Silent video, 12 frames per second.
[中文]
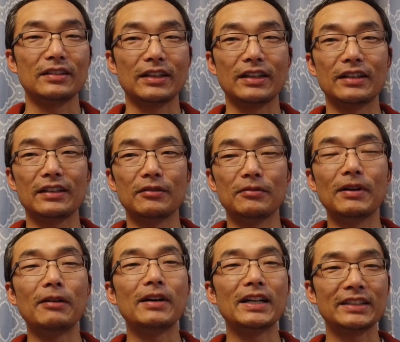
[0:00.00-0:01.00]
那个
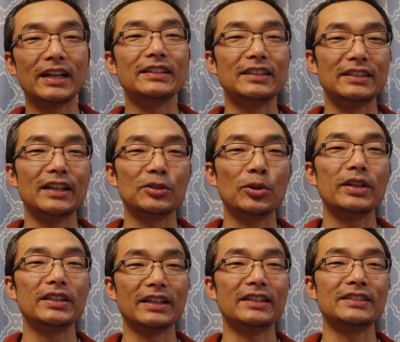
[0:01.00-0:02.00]
往往山顶上
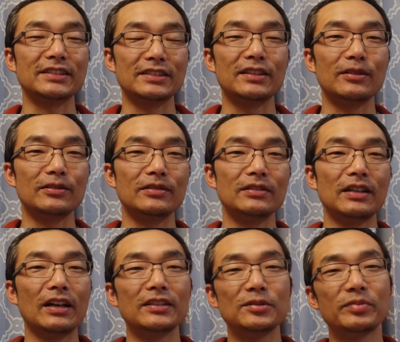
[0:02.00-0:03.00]
推那个石头，
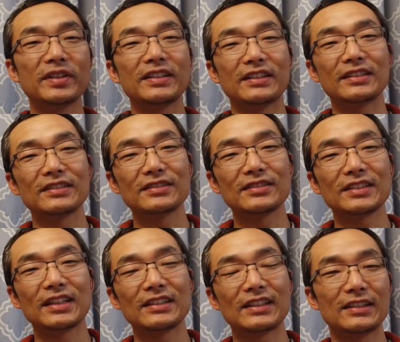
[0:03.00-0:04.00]
你不可能就
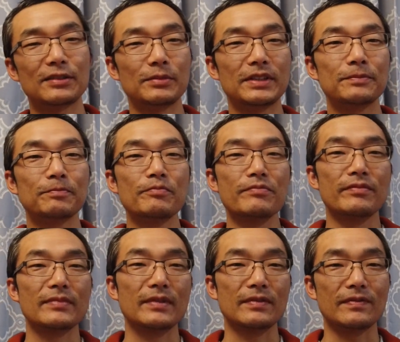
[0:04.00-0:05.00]
像那个什么，
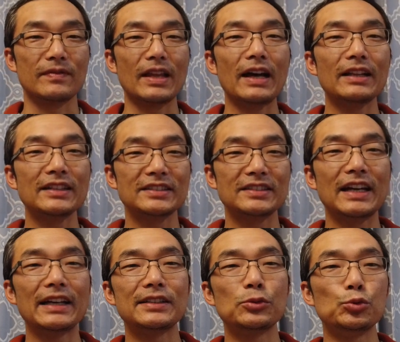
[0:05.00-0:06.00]
嗯，阿拉斯
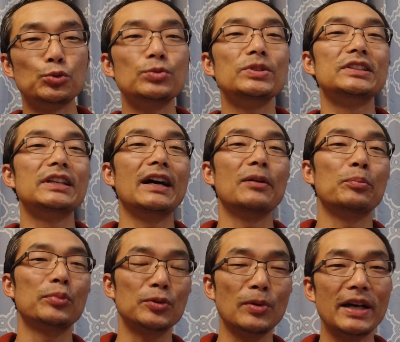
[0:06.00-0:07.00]
加的鱼一样，
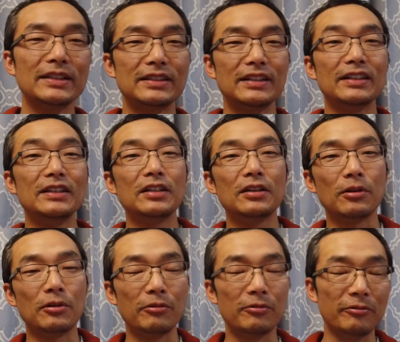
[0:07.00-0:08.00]
不断的
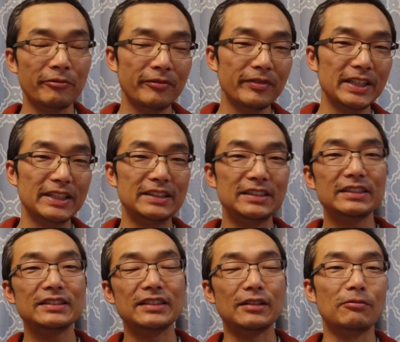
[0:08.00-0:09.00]
哦费
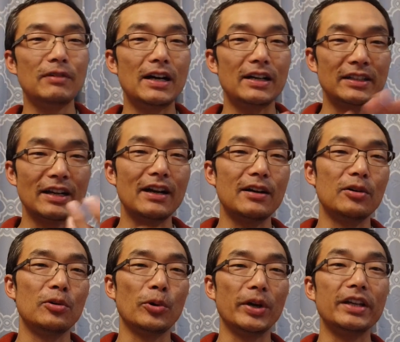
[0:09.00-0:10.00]
劲的往上
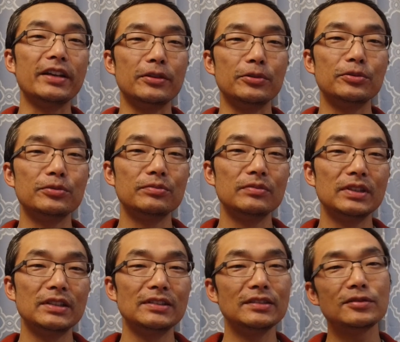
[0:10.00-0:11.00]
回流。
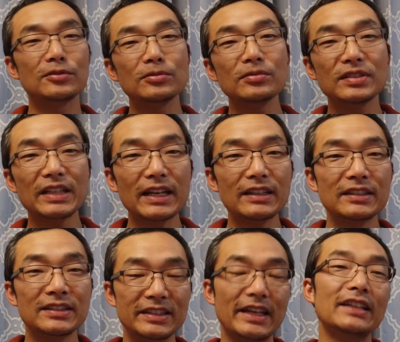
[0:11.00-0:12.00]
你中间
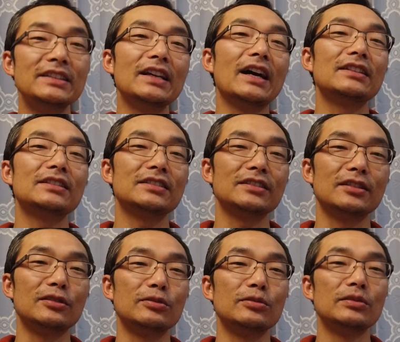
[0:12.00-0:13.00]
的闲暇的时
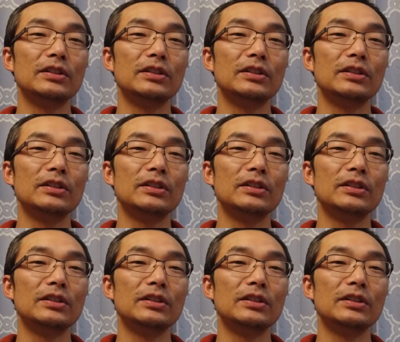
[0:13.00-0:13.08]
候，